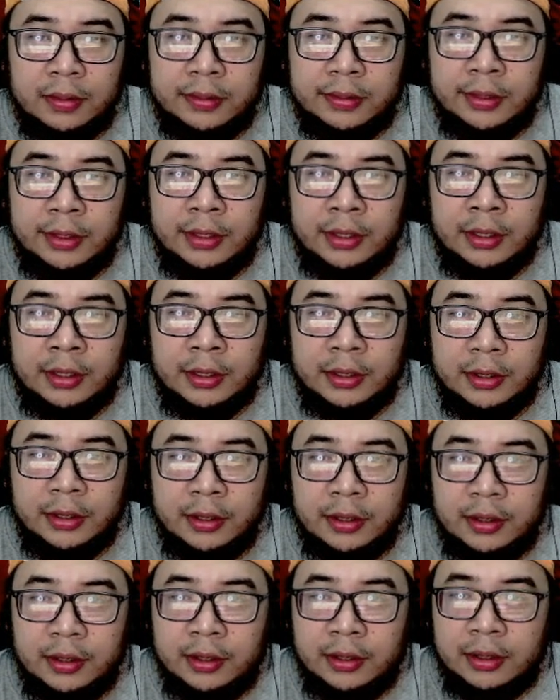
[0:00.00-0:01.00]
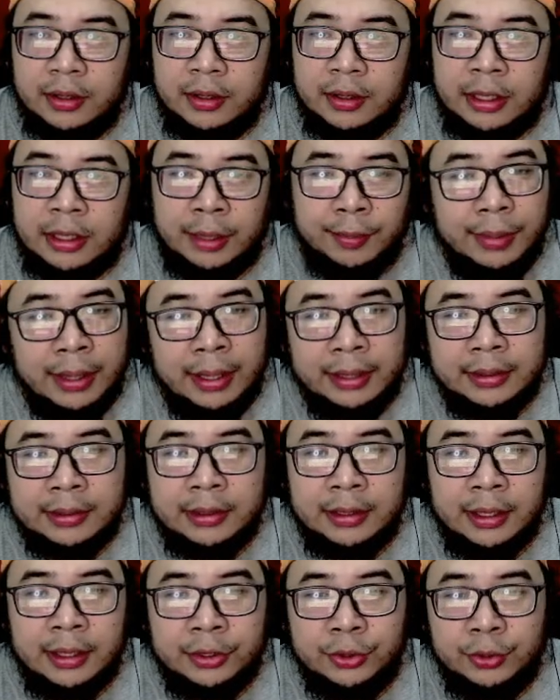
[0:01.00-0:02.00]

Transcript: Jadi keren banget sih guys,